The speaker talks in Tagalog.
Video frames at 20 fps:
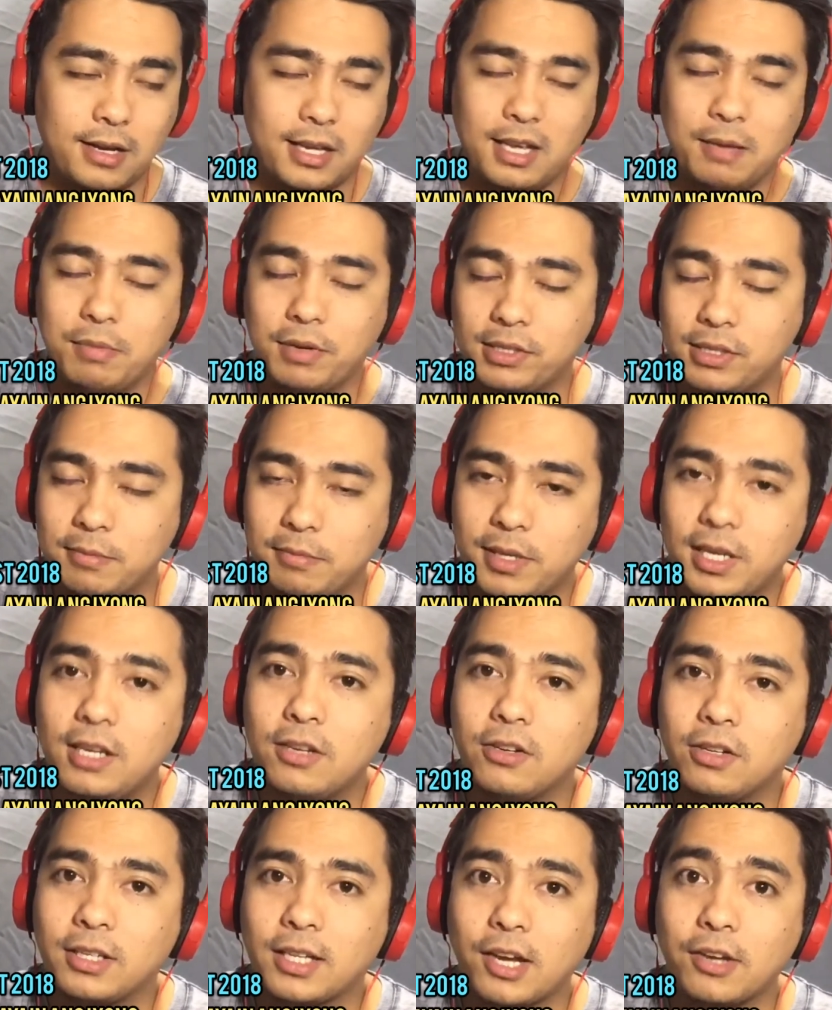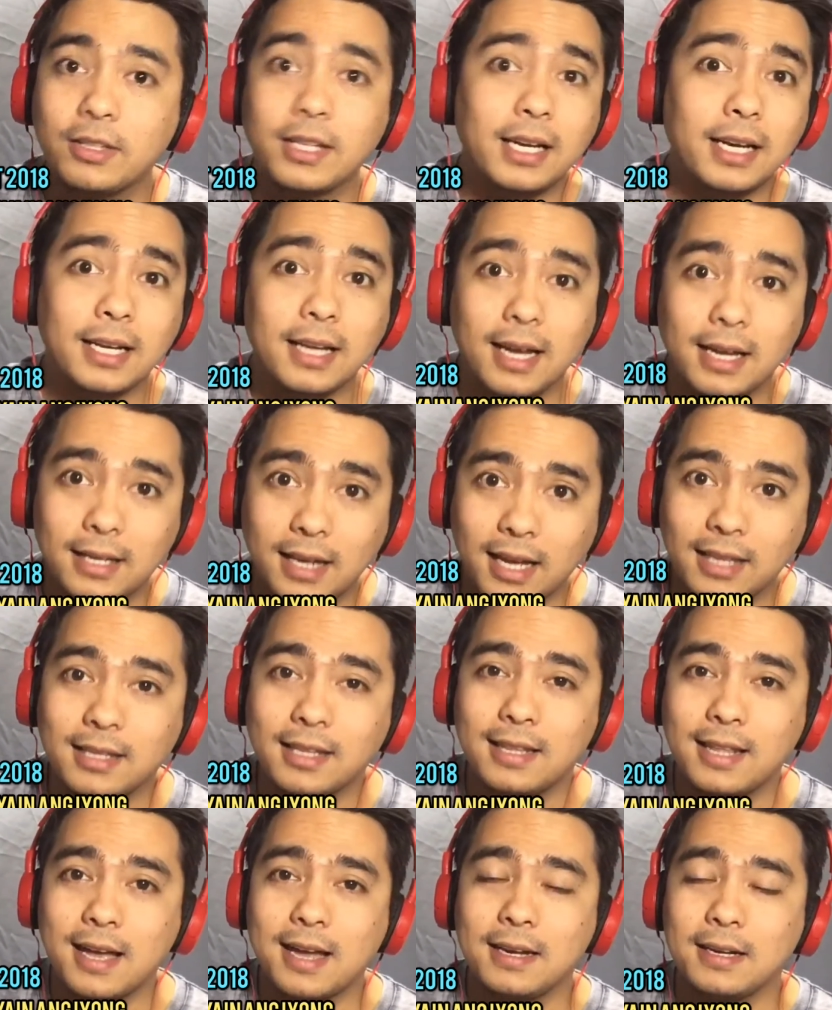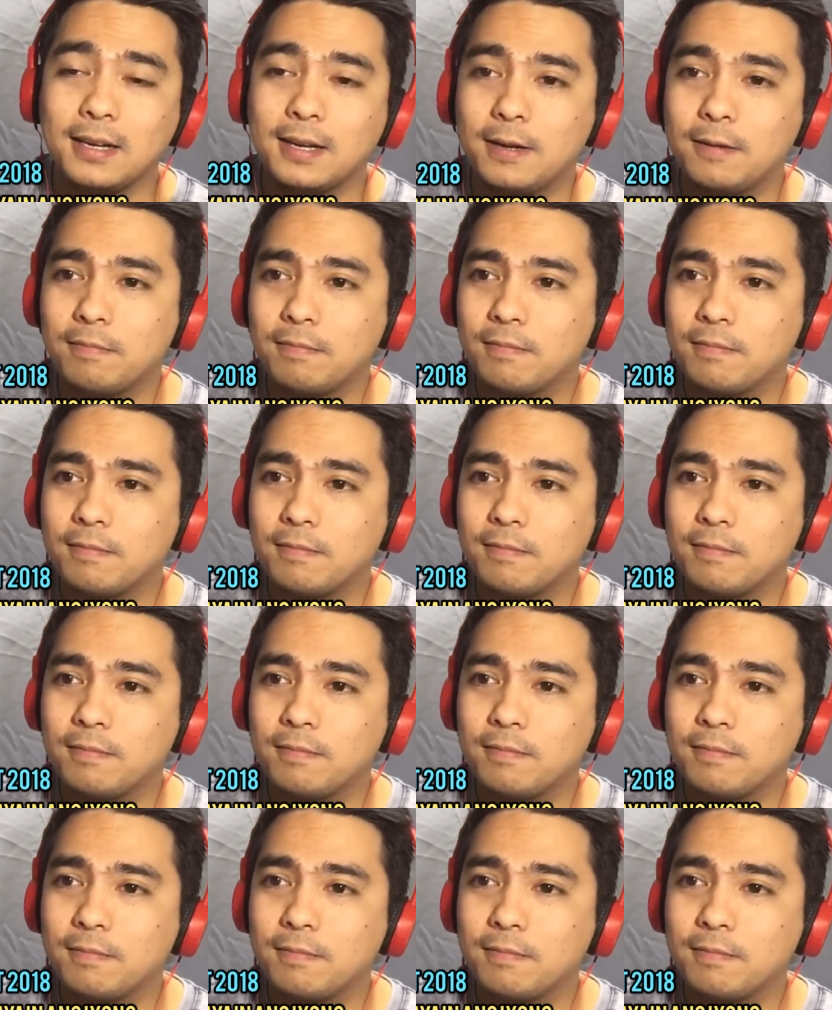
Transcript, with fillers: ibig sabihin nun, kayo talagang naitadhana.